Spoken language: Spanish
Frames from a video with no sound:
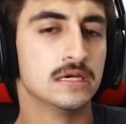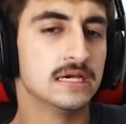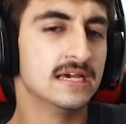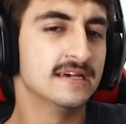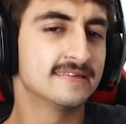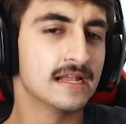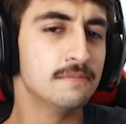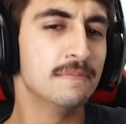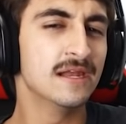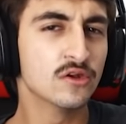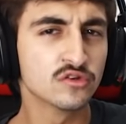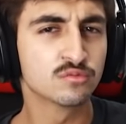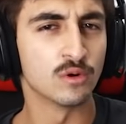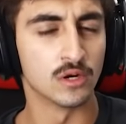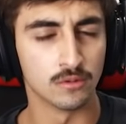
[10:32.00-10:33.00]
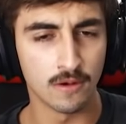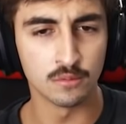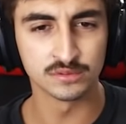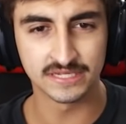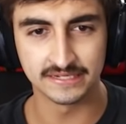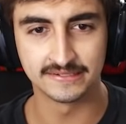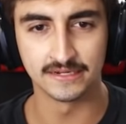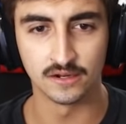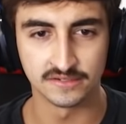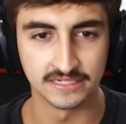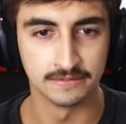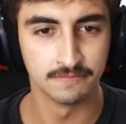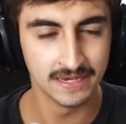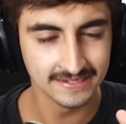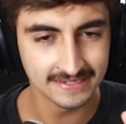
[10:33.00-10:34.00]
Es el menos bueno, vamos a decirlo
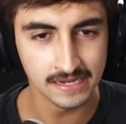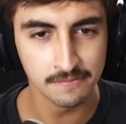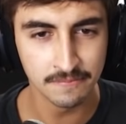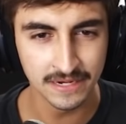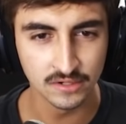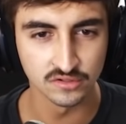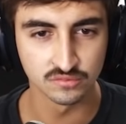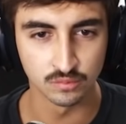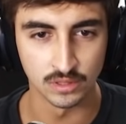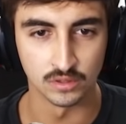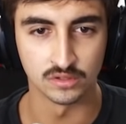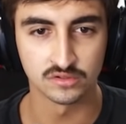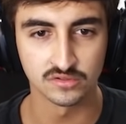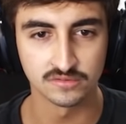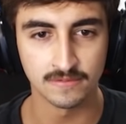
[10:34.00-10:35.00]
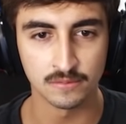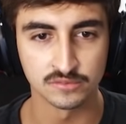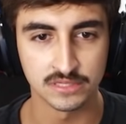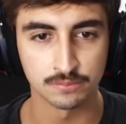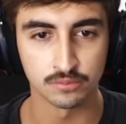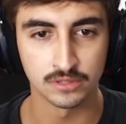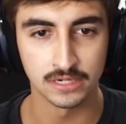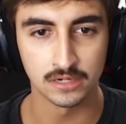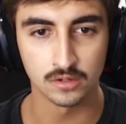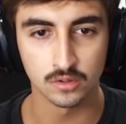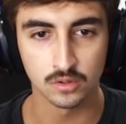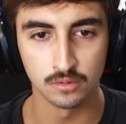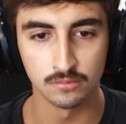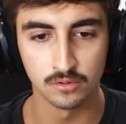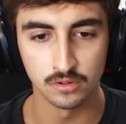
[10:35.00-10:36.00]
así. Es el menos bueno. Entonces vamos a ponerlo
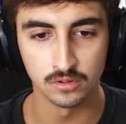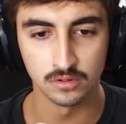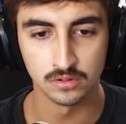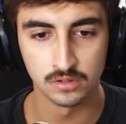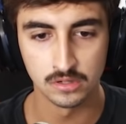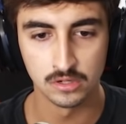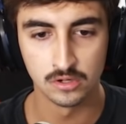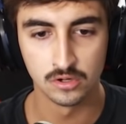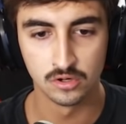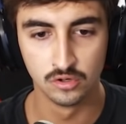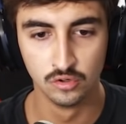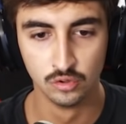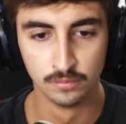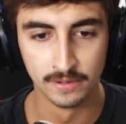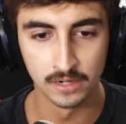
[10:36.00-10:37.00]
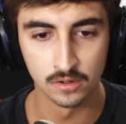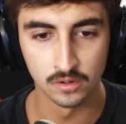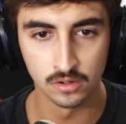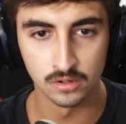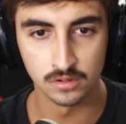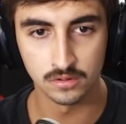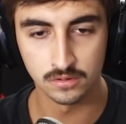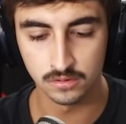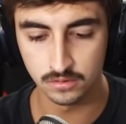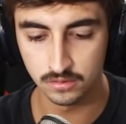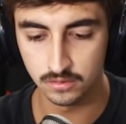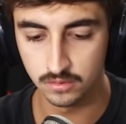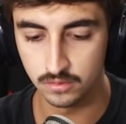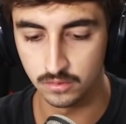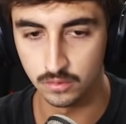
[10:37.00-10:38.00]
como número
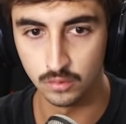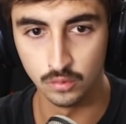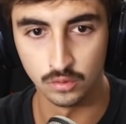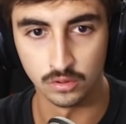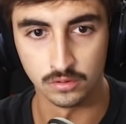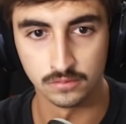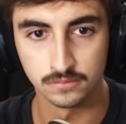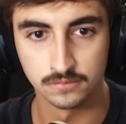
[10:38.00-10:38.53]
uno.